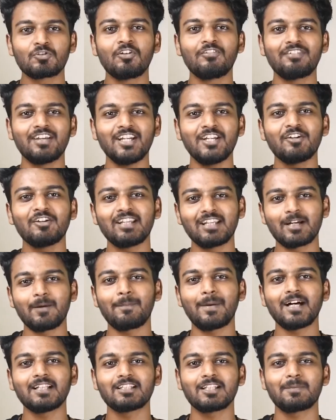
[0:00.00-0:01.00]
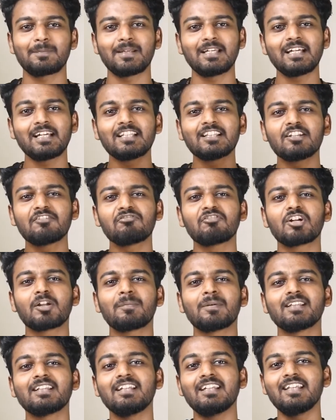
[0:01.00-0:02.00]
வீடியோ நீங்கள் பார்த்துருப்பீங்க இந்த ஃபோனை
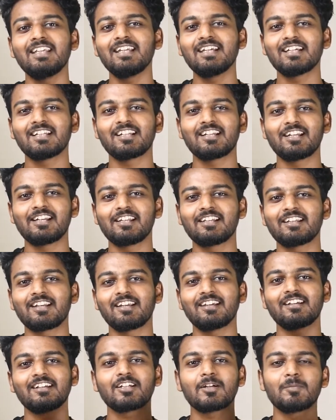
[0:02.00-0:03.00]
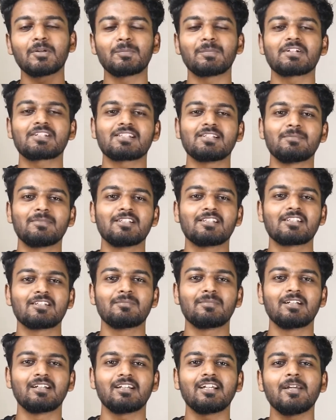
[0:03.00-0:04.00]
பற்றி நீங்கள் என்ன நினைக்கிறீங்கன்னு கமெண்ட் பாக்ஸில் மென்ஷன்
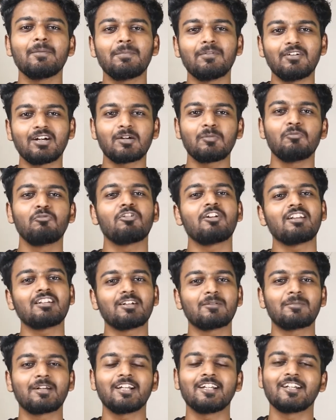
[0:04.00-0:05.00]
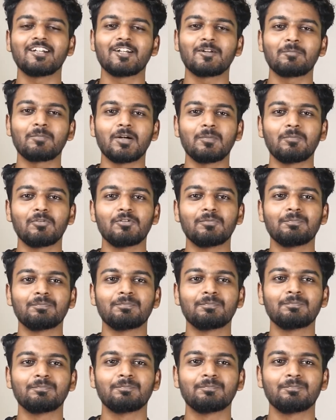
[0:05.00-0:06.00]
பண்ணுங்கள் இப்போ வாங்க மூணாவது அப்டேட் என்னன்னு பார்ப்போம்
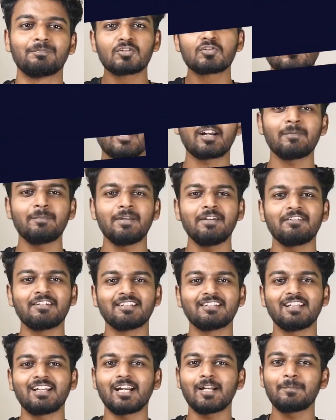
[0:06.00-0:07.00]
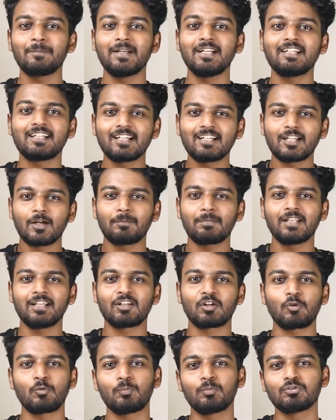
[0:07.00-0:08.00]
ஸோ ரெட்மி வந்து ரெட்மி டென்
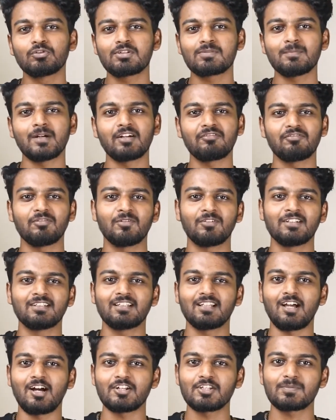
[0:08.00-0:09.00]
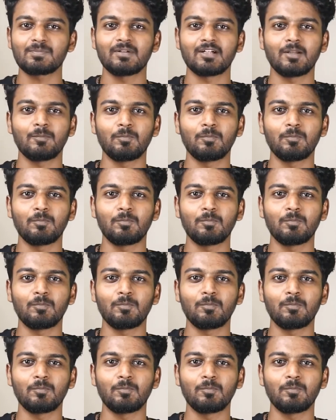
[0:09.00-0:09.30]
அப்படிங்கிற ஒரு புது ஸ்மார்ட் ஃபோன் வந்து லான்ச் பண்ண